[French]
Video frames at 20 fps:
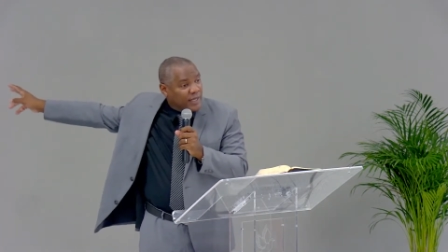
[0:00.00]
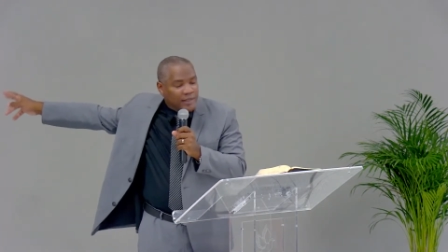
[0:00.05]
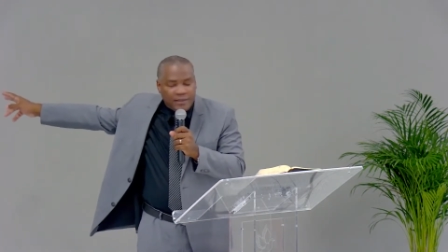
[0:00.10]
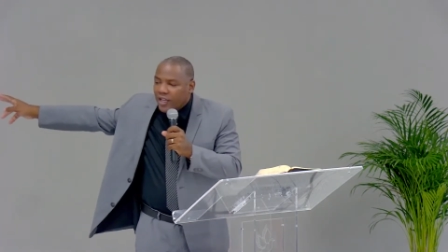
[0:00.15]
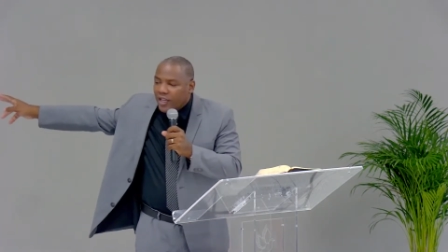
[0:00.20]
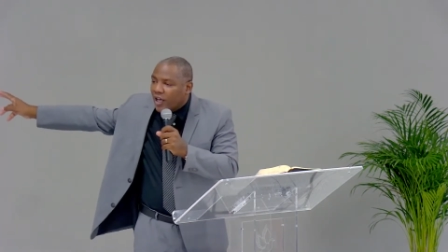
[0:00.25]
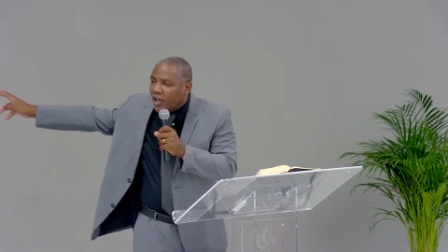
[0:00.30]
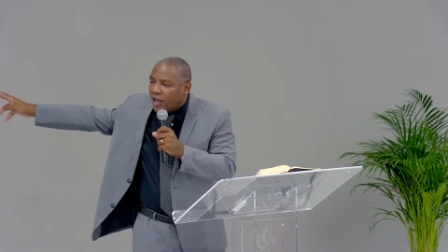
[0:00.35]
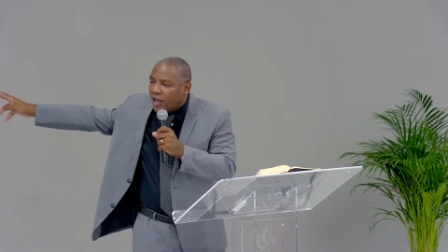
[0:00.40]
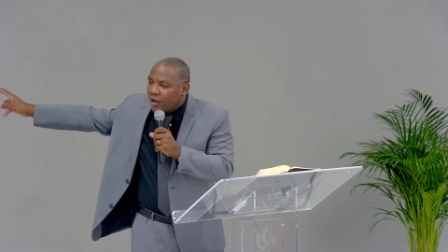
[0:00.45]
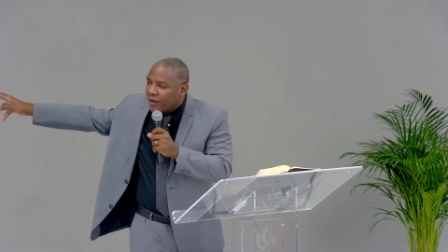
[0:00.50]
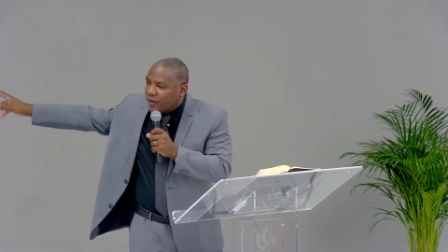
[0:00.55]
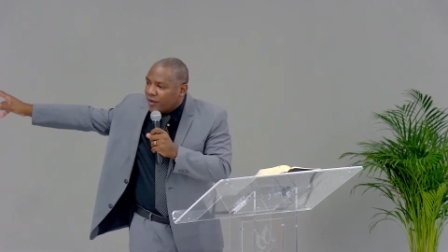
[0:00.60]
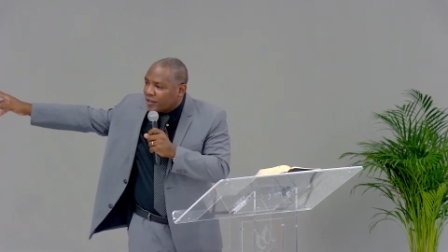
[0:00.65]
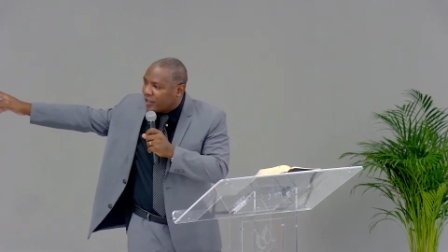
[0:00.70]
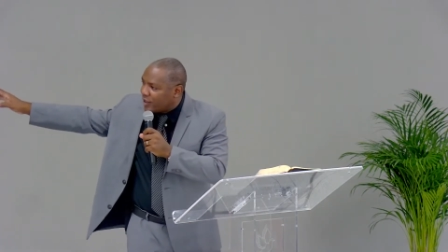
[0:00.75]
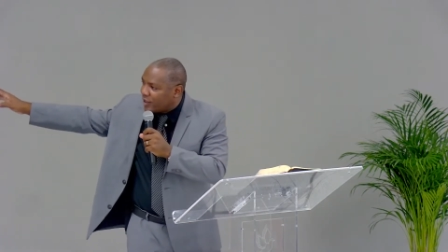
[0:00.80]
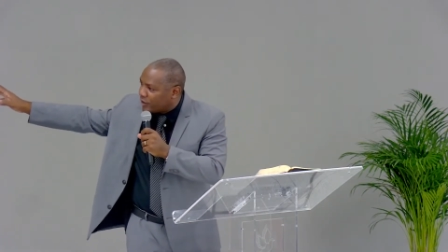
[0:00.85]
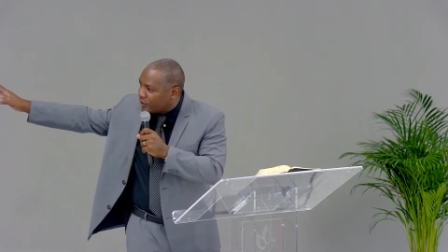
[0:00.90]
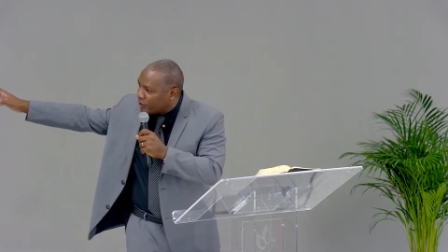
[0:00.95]
qui a,
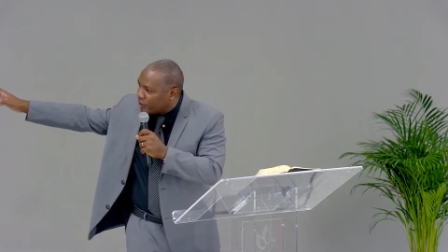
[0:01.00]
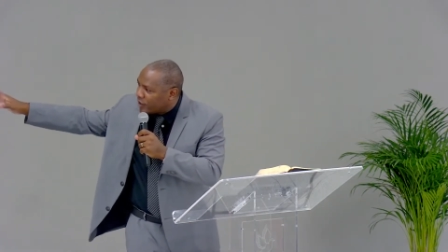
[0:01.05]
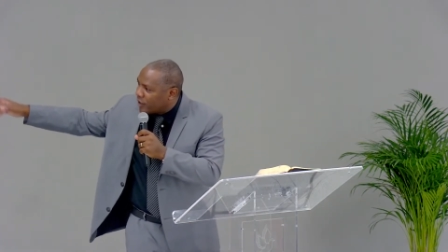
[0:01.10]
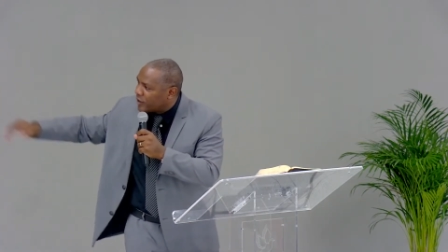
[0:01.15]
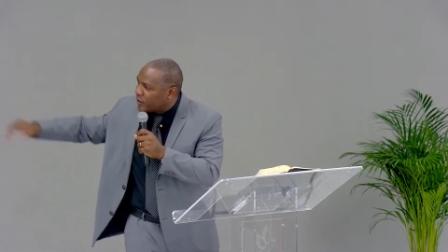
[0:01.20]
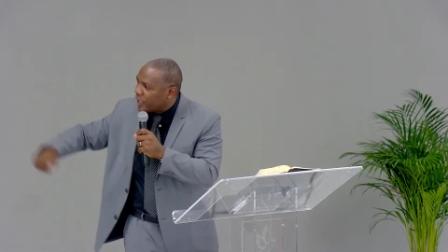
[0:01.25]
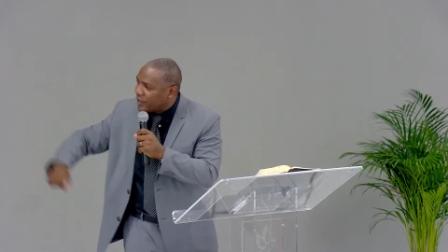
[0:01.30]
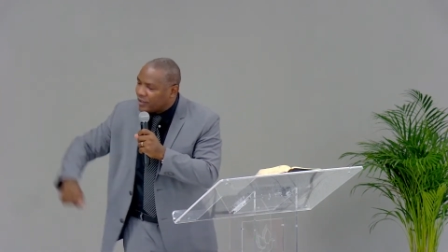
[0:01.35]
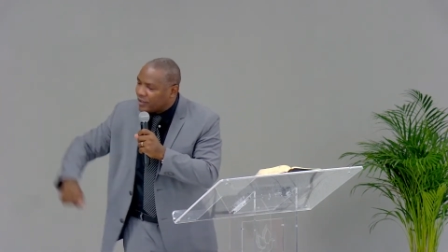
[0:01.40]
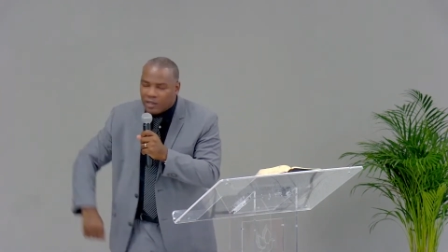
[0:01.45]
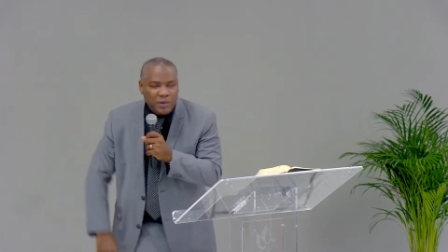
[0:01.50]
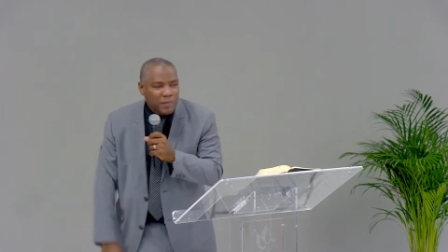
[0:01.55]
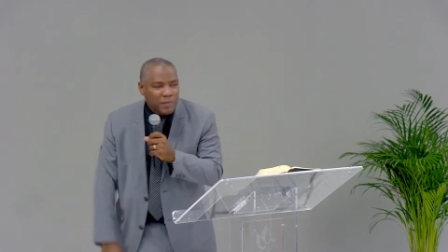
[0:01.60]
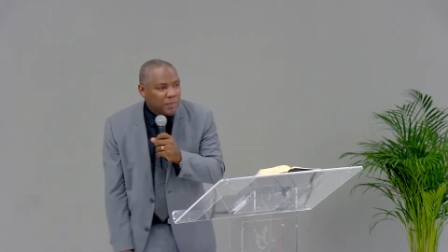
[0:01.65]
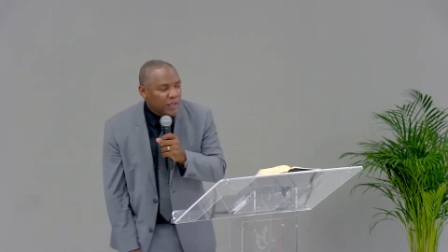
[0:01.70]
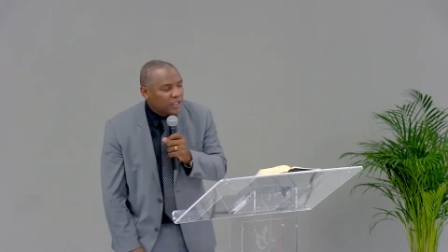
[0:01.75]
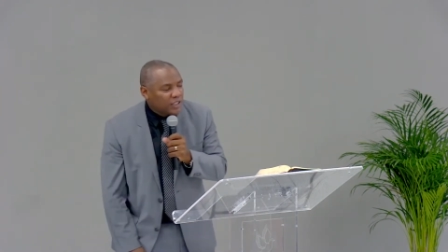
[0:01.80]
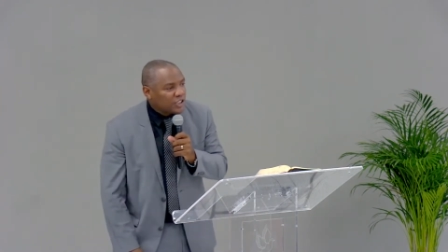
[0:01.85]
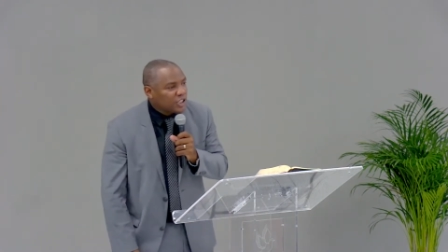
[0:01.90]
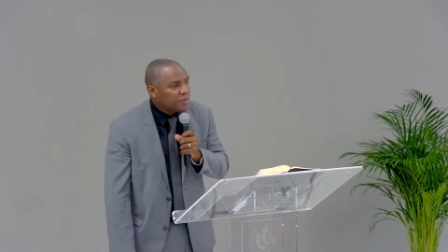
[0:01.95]
été,
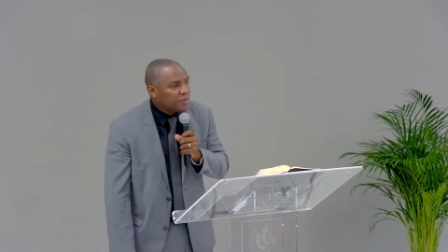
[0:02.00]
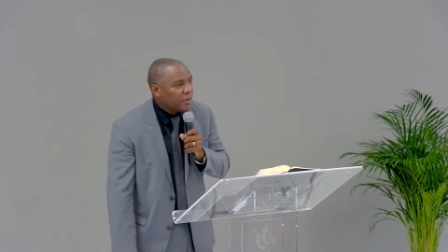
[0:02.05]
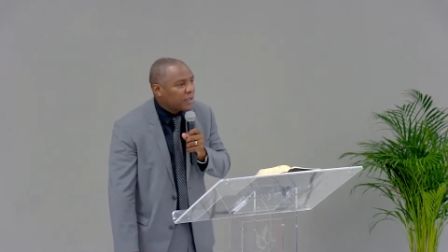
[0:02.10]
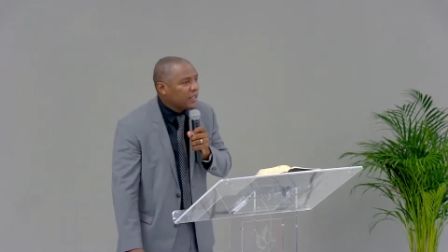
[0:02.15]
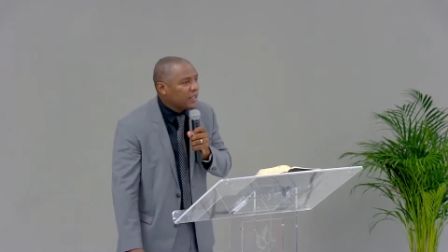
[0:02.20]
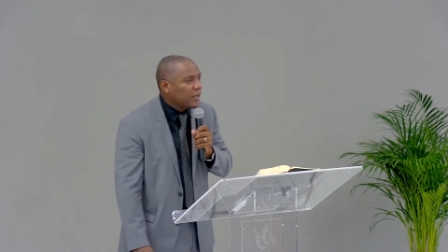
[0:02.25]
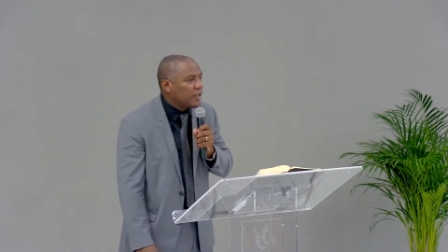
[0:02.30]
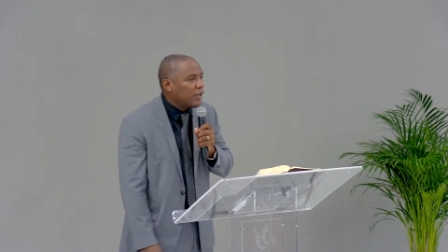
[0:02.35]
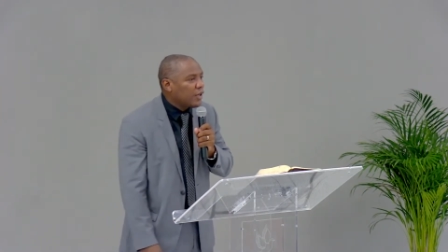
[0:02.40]
partagé ce matin.